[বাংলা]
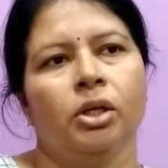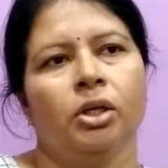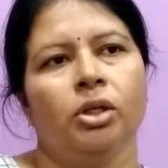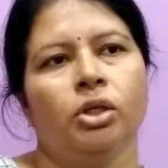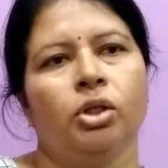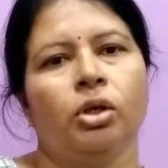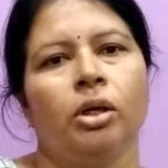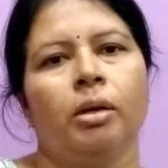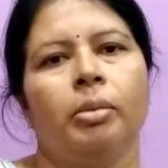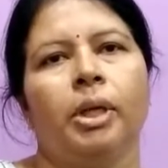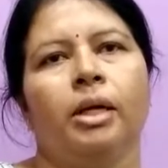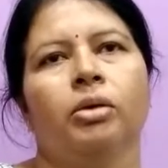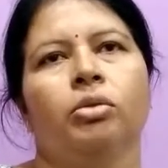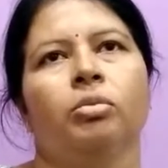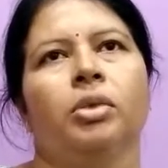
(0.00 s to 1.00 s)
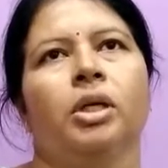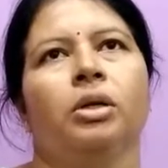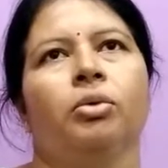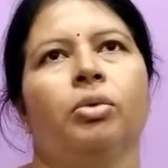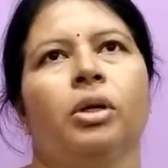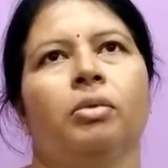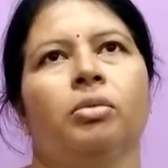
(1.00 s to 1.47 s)
আচ্ছা। সকালবেলা ঘুম থেকে
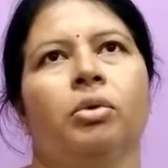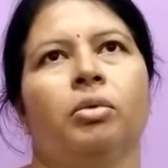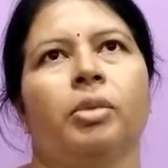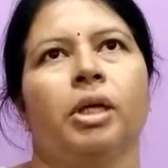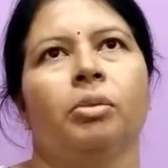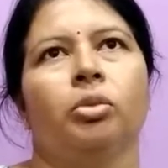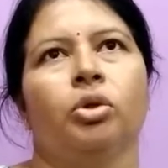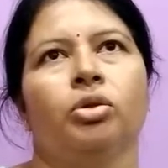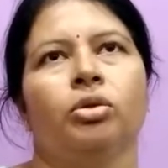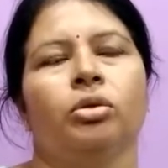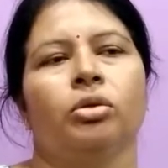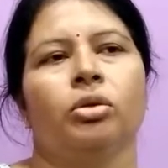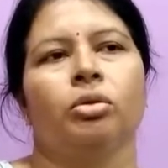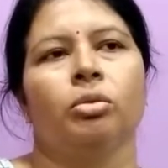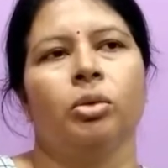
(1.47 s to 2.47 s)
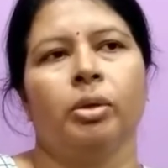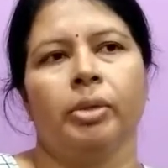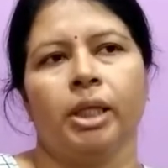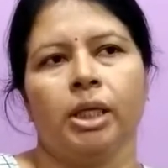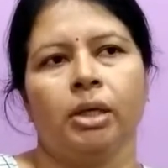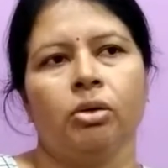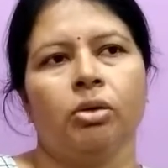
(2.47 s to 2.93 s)
উঠার পর মানে প্রচন্ড কোমরে
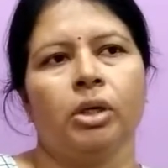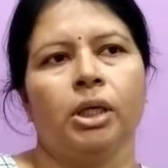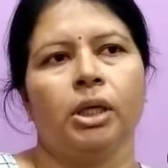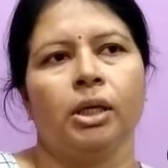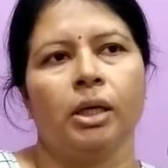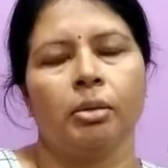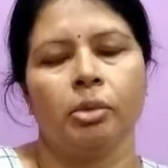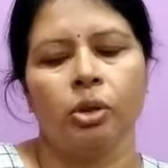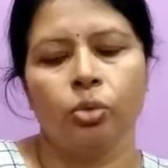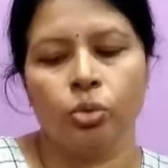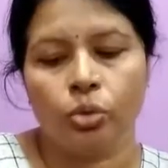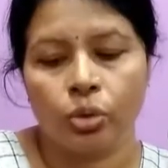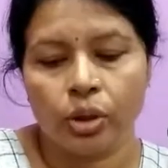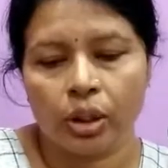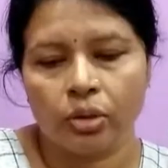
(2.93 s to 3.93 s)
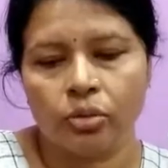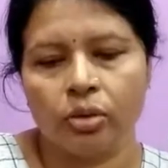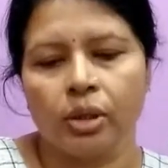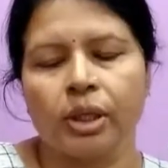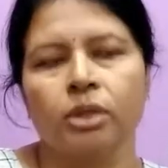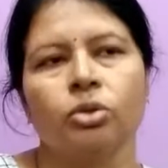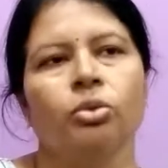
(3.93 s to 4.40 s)
ব্যথা হয় আমি ধুইয়া কোনো
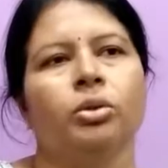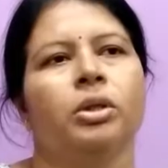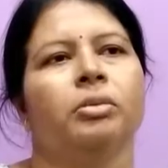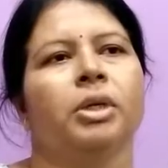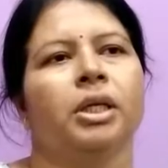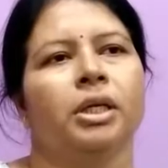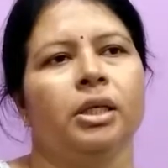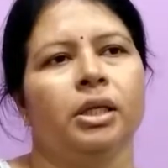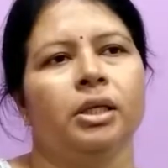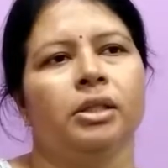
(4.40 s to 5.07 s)
কাজ করতে পারি না